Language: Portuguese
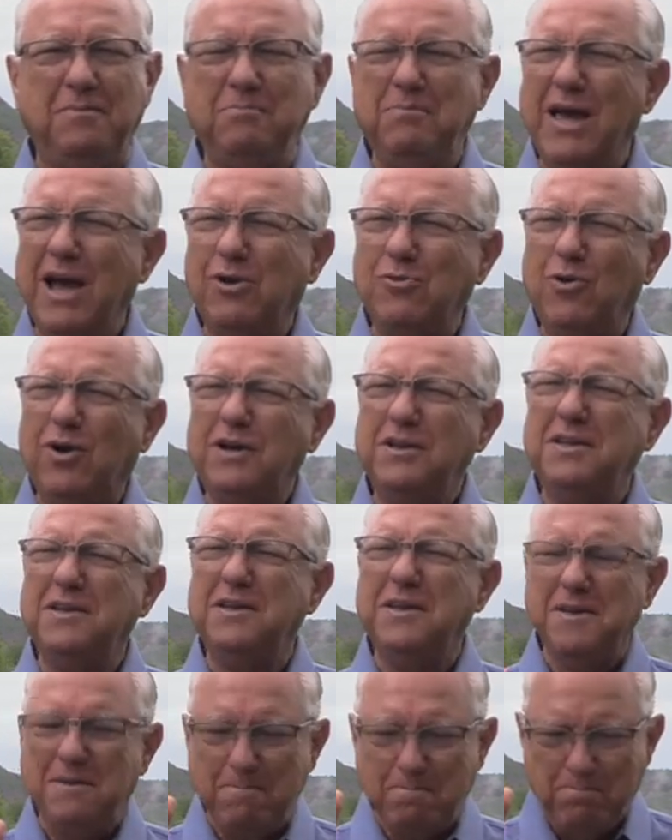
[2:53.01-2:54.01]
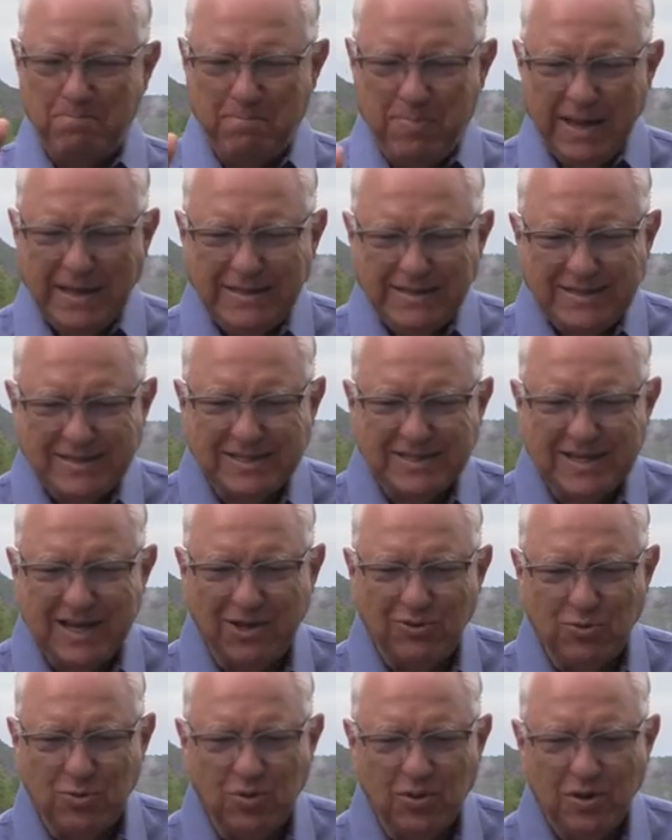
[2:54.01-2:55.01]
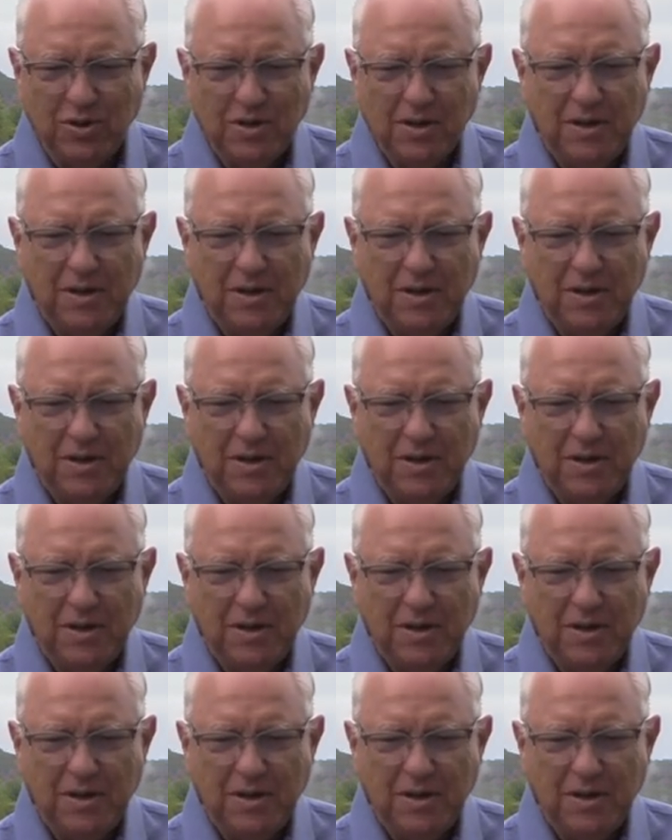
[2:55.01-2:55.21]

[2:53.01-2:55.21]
Me acorde bem cedo,